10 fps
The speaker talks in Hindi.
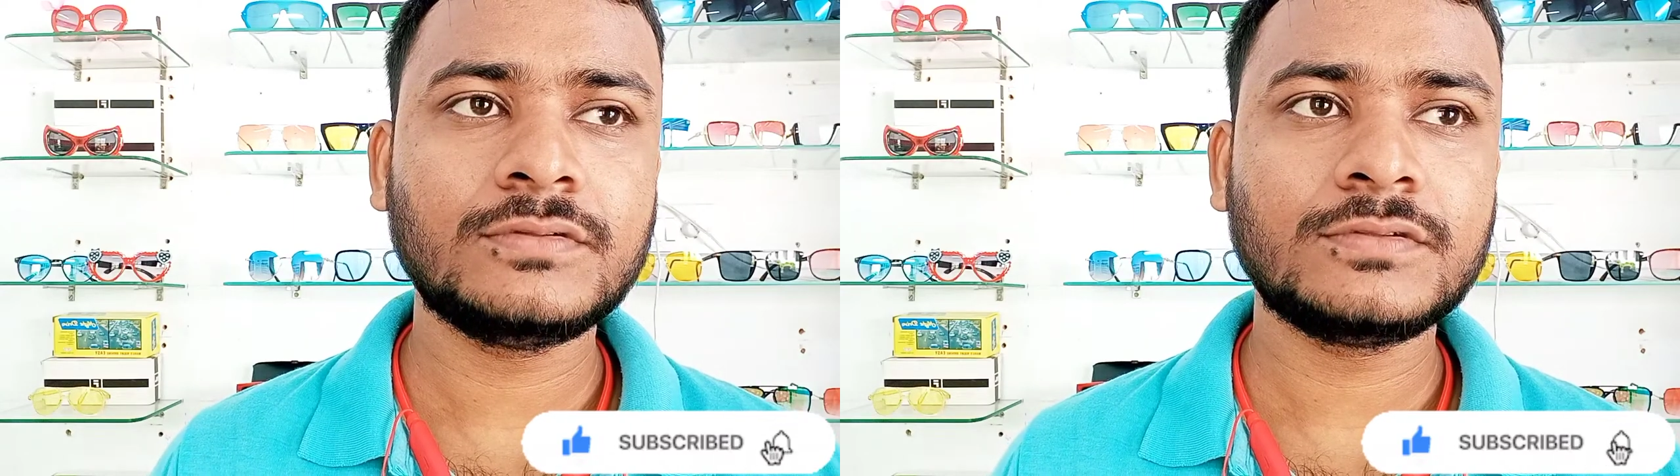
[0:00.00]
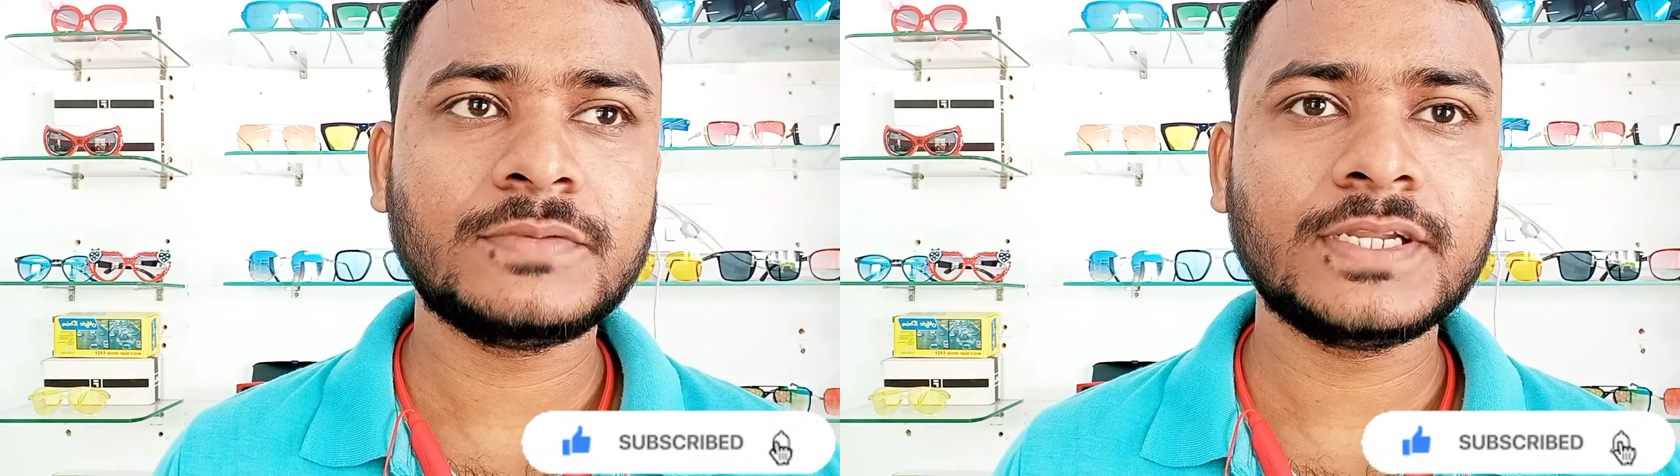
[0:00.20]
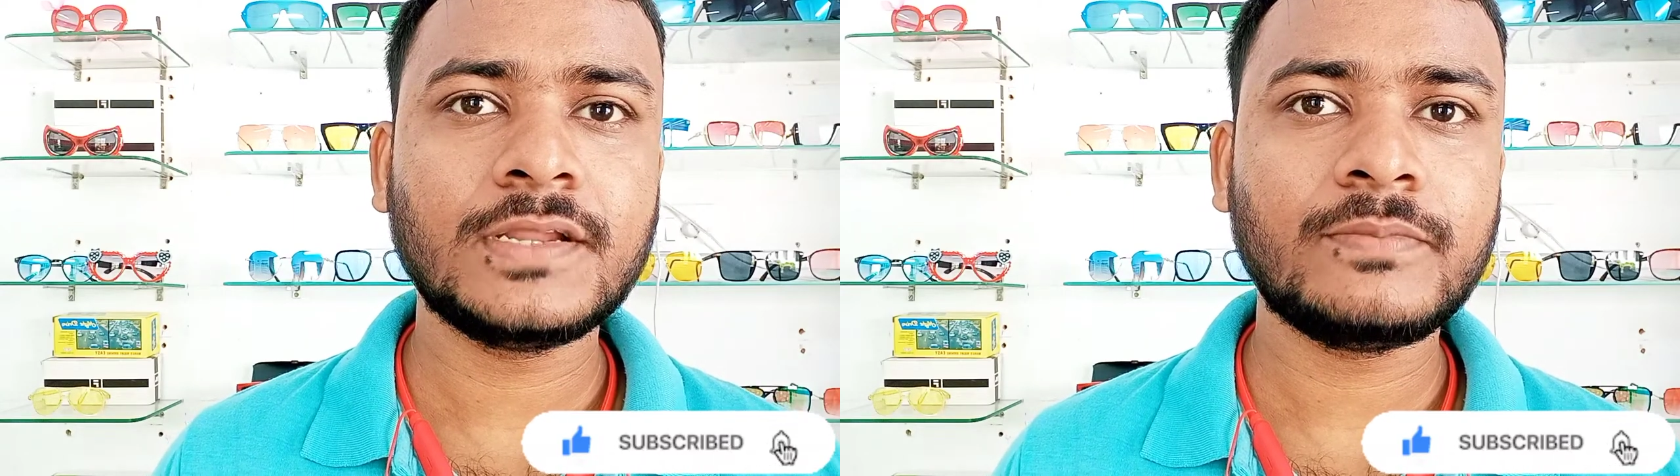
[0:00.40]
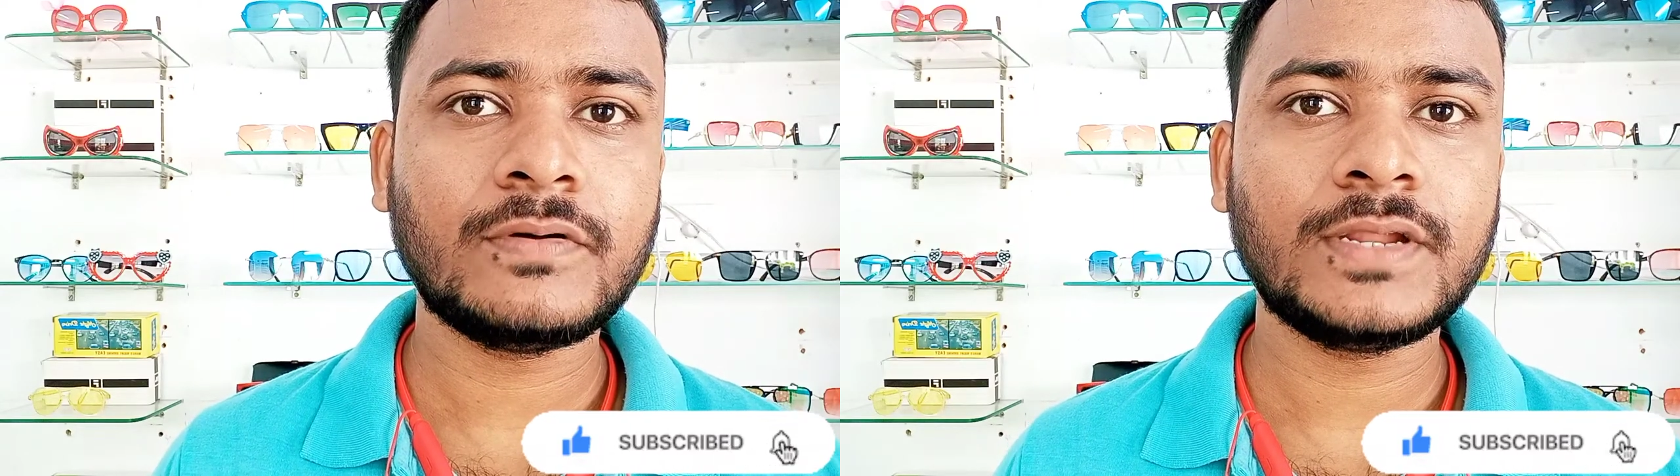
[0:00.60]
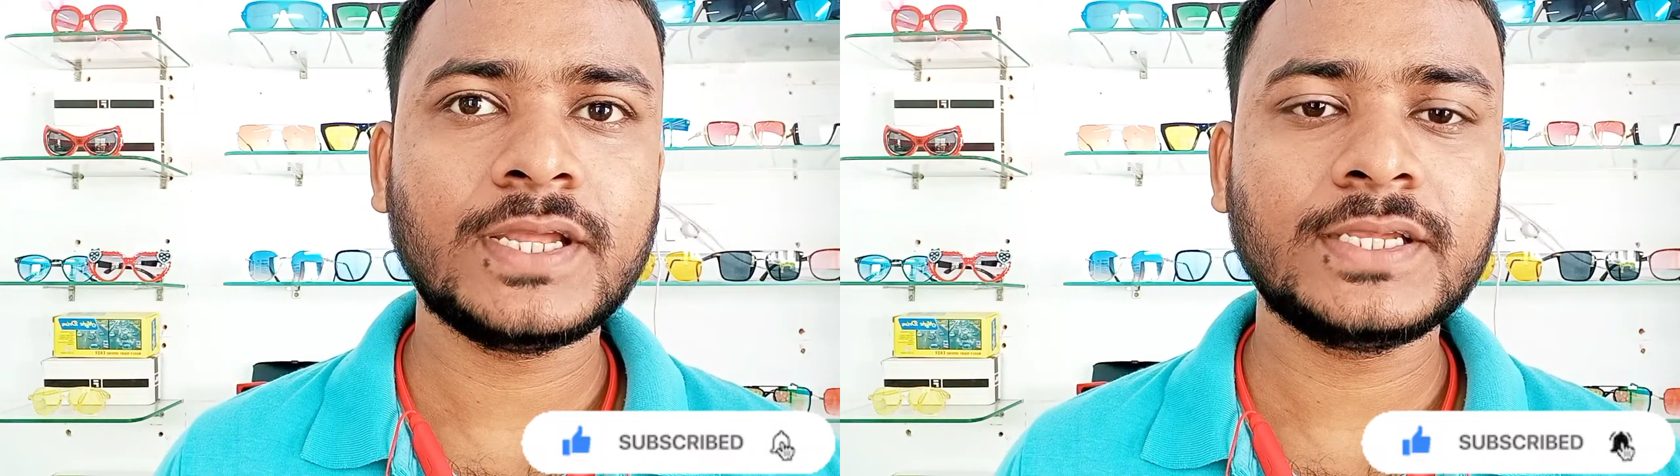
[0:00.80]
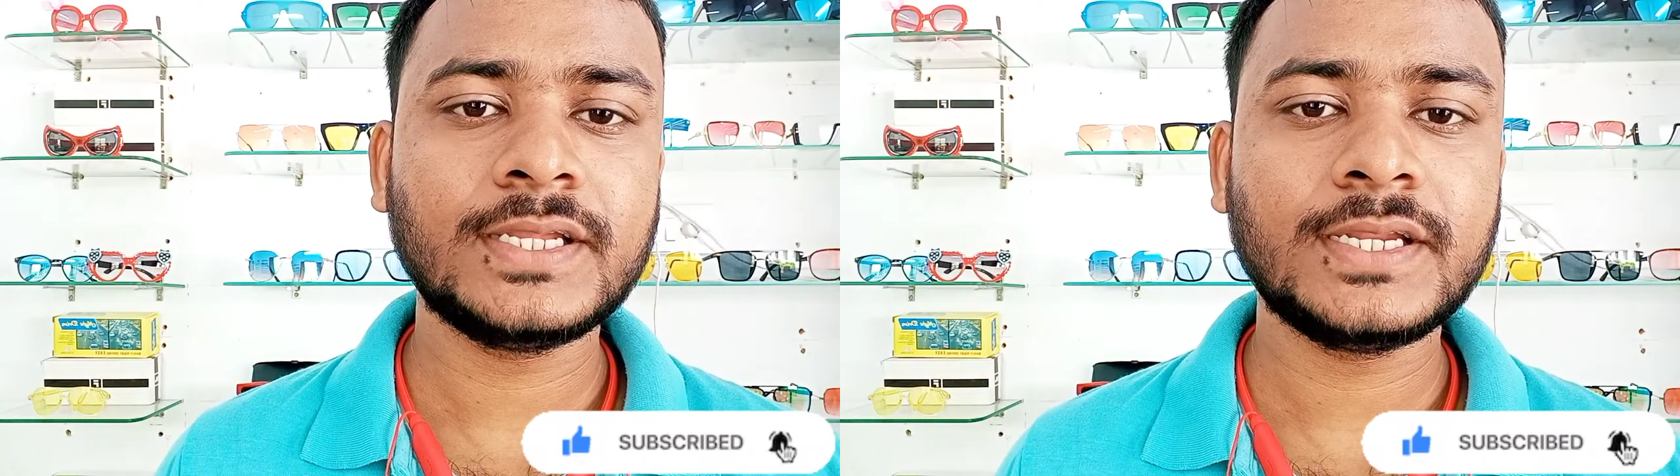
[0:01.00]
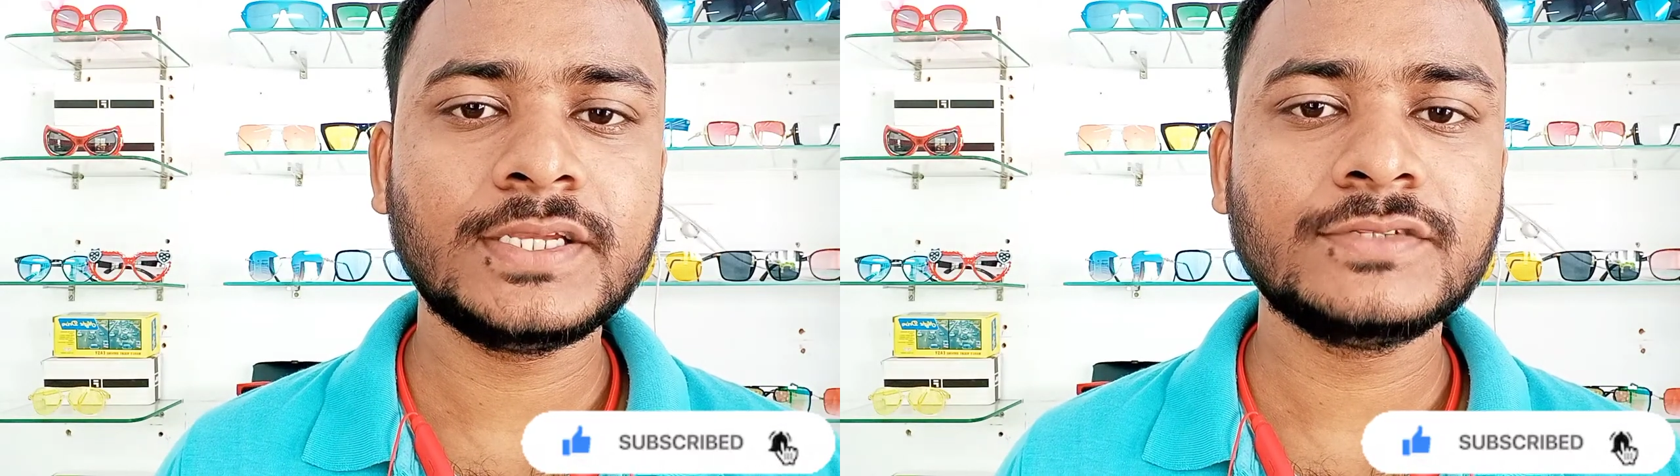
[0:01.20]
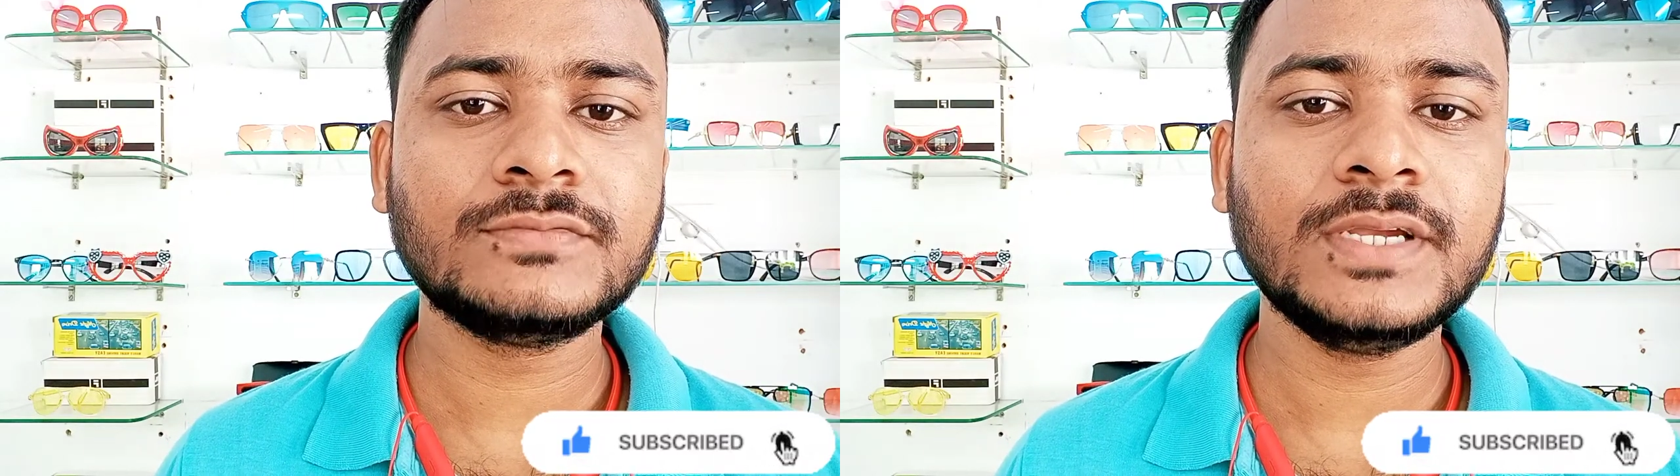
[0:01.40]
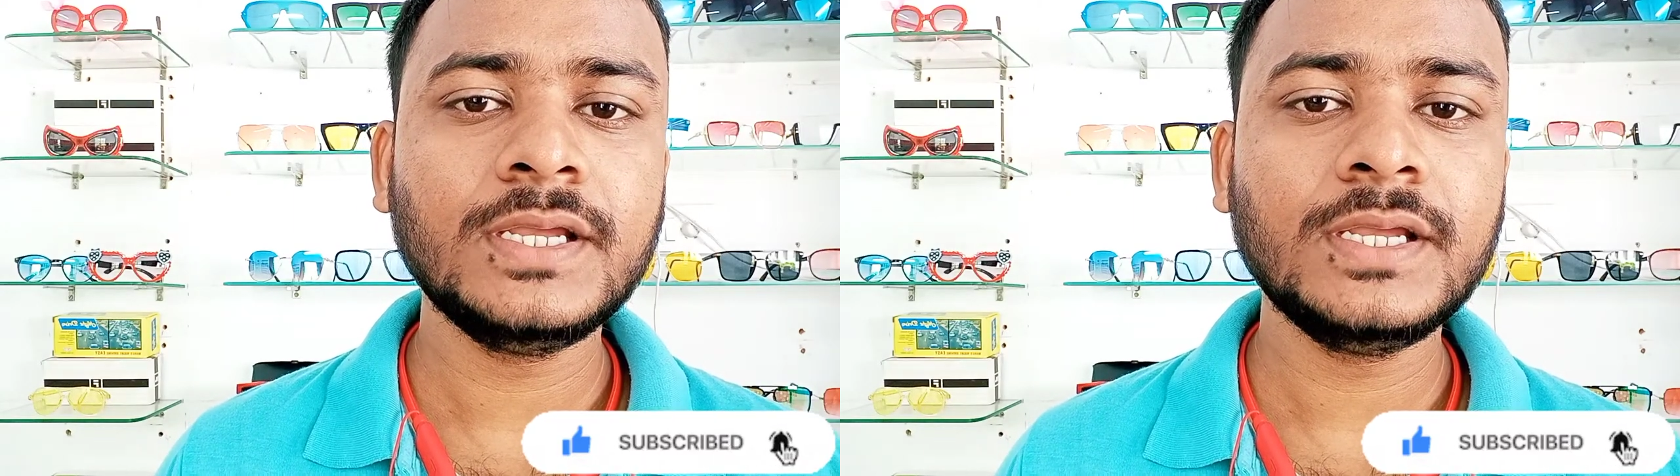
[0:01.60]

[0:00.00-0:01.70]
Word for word: स्पेरिकल पावर है या नहीं उसमें